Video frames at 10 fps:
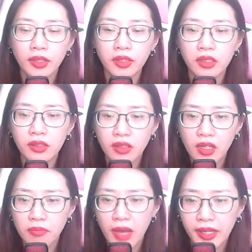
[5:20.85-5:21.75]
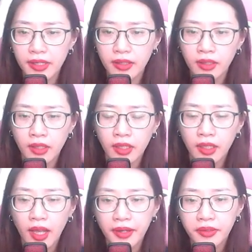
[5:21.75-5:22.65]
Thường ngưng mày,
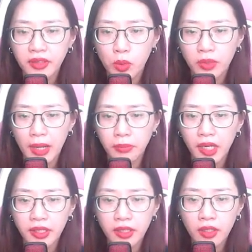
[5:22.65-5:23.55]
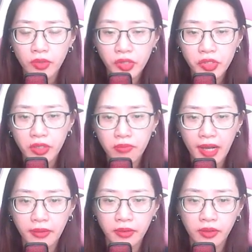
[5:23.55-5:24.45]
hắn không cảm thấy dư trướng
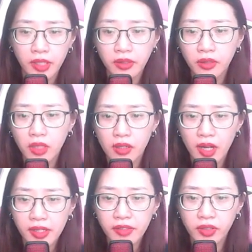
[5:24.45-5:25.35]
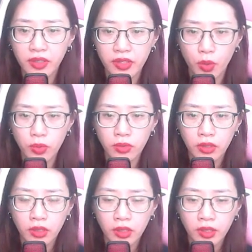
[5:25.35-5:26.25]
mặt chỉ có từng ấy vương chủ.
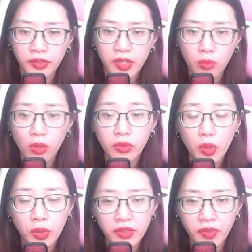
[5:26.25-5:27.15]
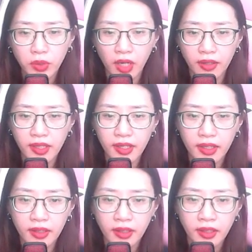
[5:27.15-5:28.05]
Trong bóng tối vô tận
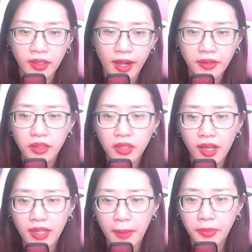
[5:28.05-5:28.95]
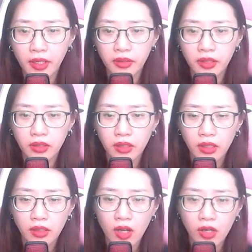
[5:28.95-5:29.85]
kia, hắn có thể cảm nhận được
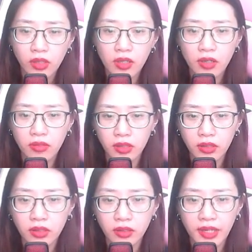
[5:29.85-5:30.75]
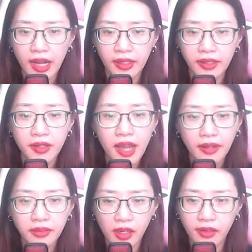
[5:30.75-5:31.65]
còn có lực lượng cường đại
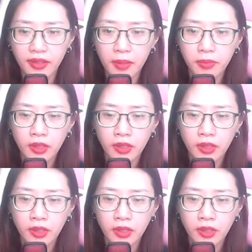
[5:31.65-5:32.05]
đang ẩn nấp.